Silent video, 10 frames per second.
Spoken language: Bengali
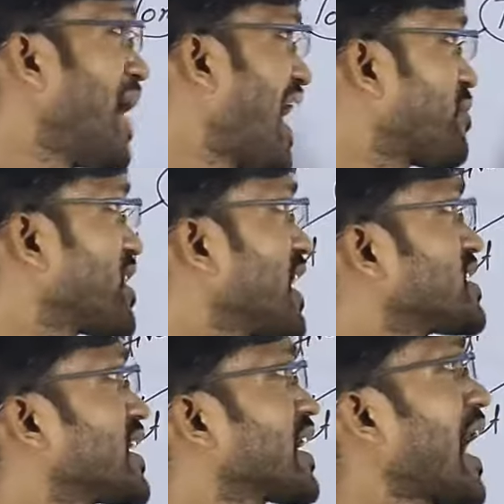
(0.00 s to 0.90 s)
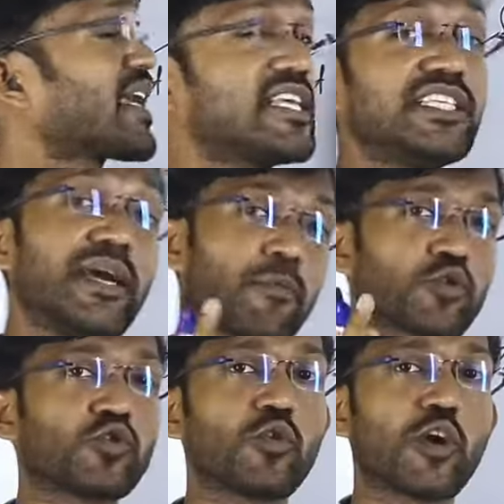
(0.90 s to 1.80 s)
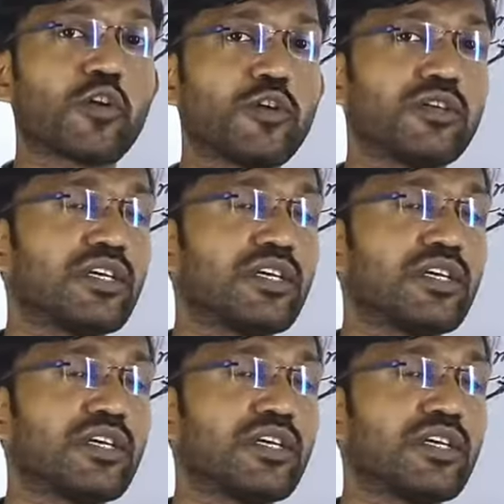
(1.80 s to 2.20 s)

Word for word: ভার্বের কাছে কাকে দিয়ে প্রশ্ন করো